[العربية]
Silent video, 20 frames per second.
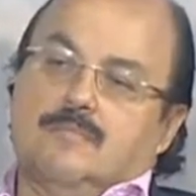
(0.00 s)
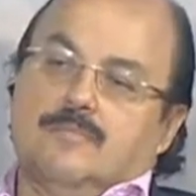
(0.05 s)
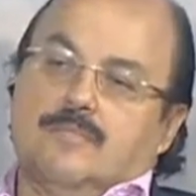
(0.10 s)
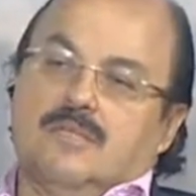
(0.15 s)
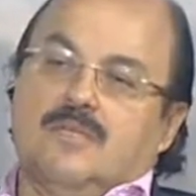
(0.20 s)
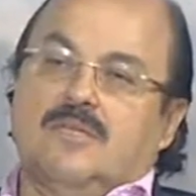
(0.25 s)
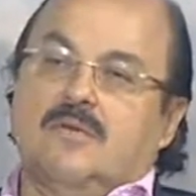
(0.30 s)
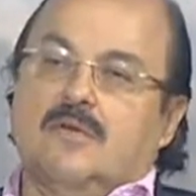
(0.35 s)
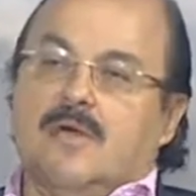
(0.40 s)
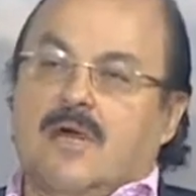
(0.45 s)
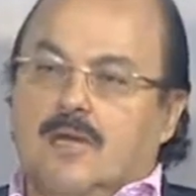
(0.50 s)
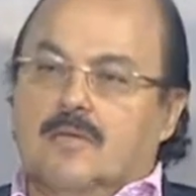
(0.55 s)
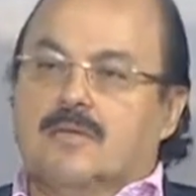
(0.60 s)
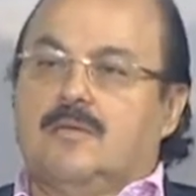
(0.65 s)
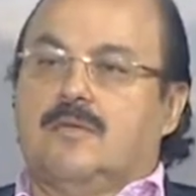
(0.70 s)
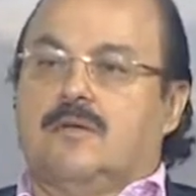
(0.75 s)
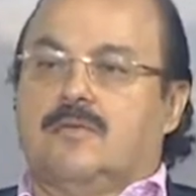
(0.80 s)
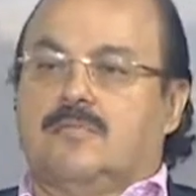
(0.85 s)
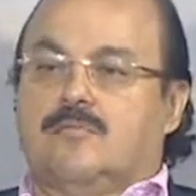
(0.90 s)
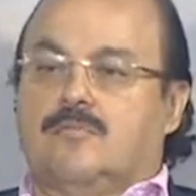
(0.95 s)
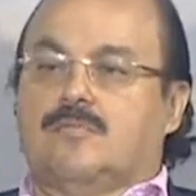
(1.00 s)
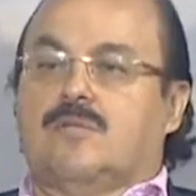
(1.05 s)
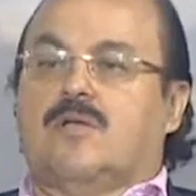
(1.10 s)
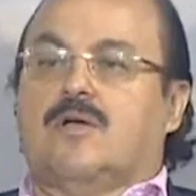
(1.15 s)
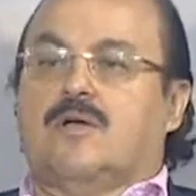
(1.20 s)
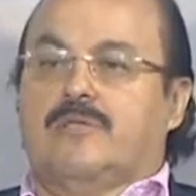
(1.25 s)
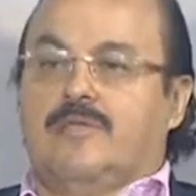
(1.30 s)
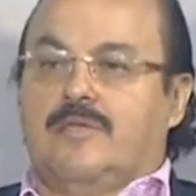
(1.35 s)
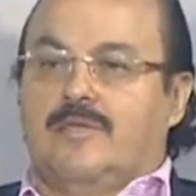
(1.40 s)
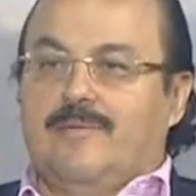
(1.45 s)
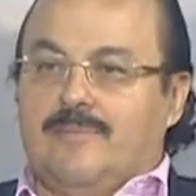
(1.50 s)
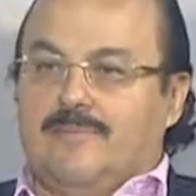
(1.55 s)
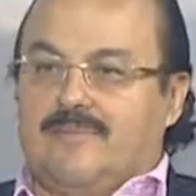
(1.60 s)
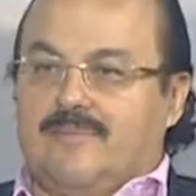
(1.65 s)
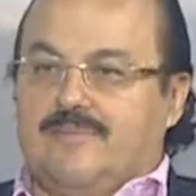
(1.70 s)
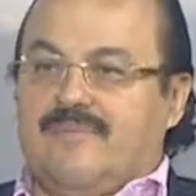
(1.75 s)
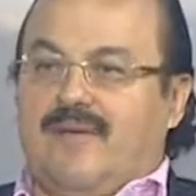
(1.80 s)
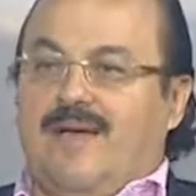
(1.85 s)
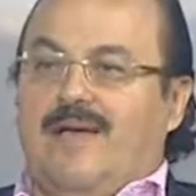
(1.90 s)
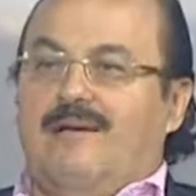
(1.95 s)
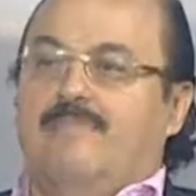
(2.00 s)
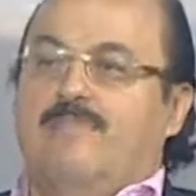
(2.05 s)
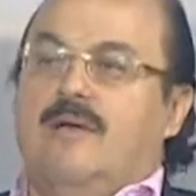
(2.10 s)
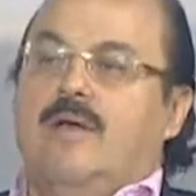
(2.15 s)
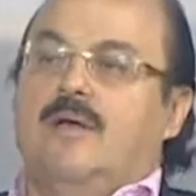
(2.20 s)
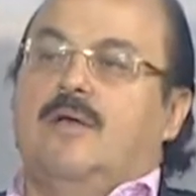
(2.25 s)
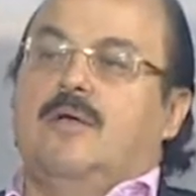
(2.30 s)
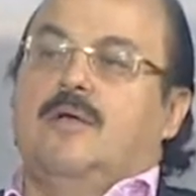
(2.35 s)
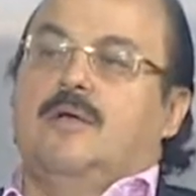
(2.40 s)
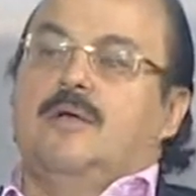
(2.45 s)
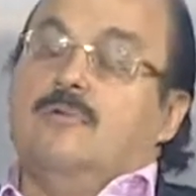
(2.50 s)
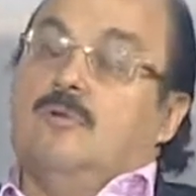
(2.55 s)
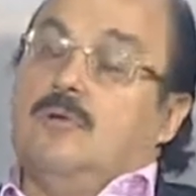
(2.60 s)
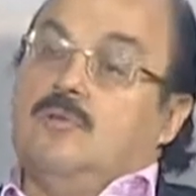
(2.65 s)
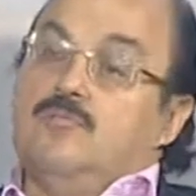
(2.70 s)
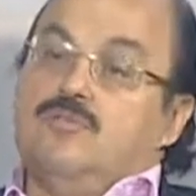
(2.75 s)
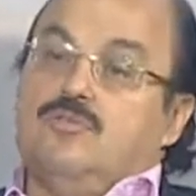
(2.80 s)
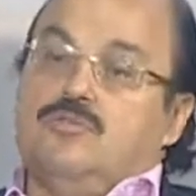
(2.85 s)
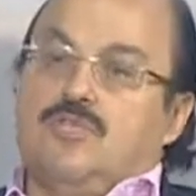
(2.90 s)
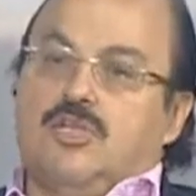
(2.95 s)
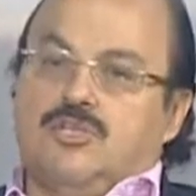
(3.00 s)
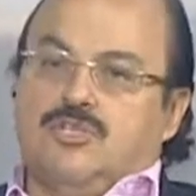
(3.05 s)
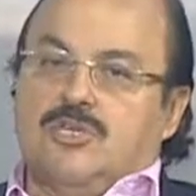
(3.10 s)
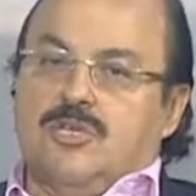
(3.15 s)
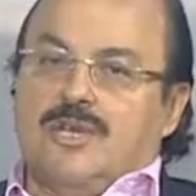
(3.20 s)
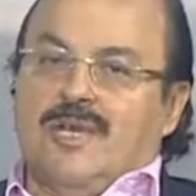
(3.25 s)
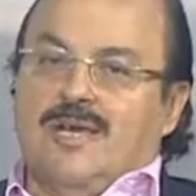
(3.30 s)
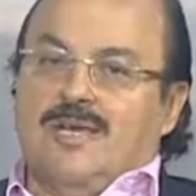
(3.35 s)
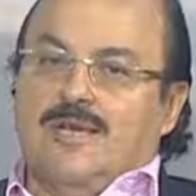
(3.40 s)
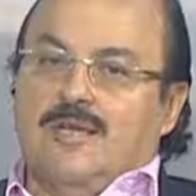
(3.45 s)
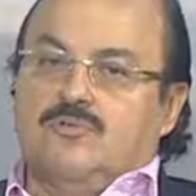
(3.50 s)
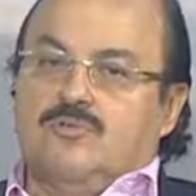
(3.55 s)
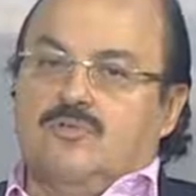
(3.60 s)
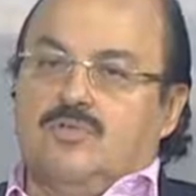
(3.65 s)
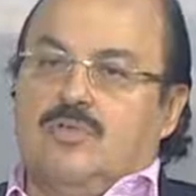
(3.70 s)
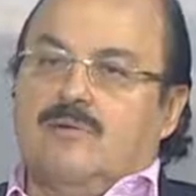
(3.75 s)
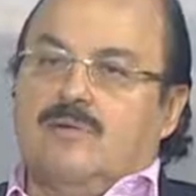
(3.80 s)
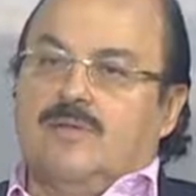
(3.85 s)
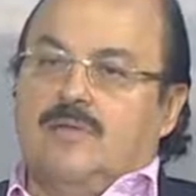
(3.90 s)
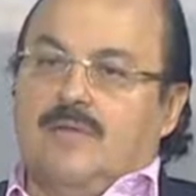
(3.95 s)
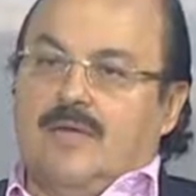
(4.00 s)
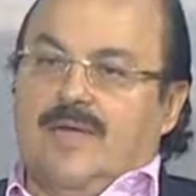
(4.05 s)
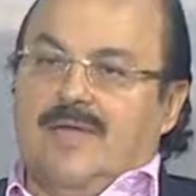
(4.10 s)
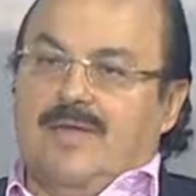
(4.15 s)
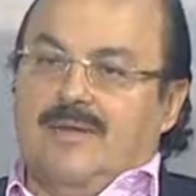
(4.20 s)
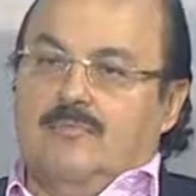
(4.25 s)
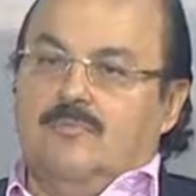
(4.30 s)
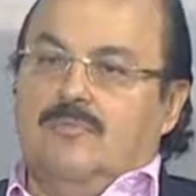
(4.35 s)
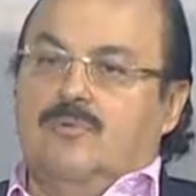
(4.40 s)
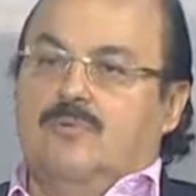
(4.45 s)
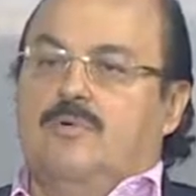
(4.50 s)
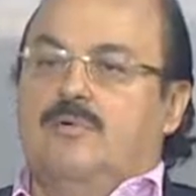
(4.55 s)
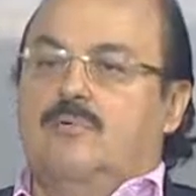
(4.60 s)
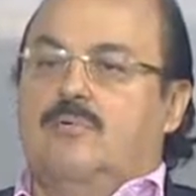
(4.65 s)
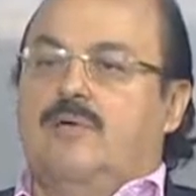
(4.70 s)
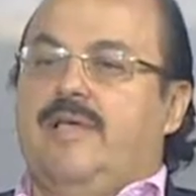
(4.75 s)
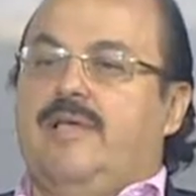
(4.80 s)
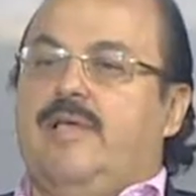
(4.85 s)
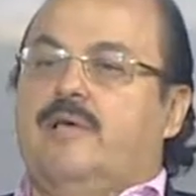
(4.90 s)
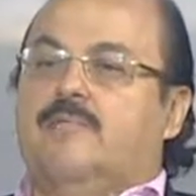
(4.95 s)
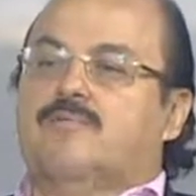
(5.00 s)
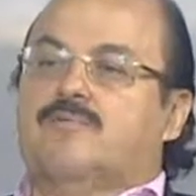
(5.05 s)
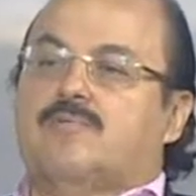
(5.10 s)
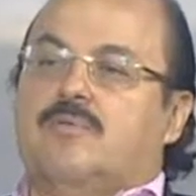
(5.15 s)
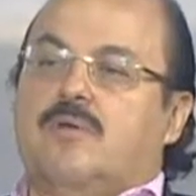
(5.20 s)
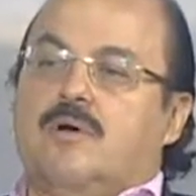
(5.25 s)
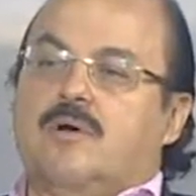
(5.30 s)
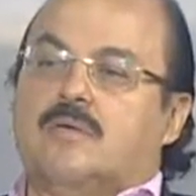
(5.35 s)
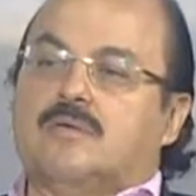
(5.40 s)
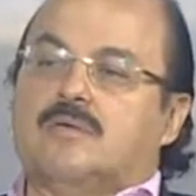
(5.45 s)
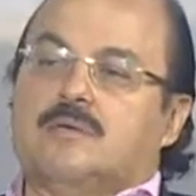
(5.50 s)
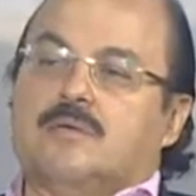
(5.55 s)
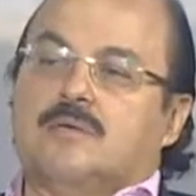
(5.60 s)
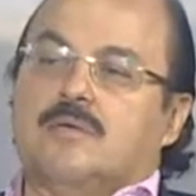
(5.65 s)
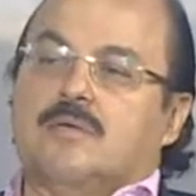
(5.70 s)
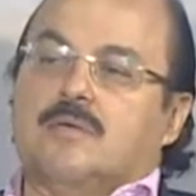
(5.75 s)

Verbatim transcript: من الجراحات المتقدمه بصفه عامه والمنتشره على مستوى العالم كله وهي بتقاس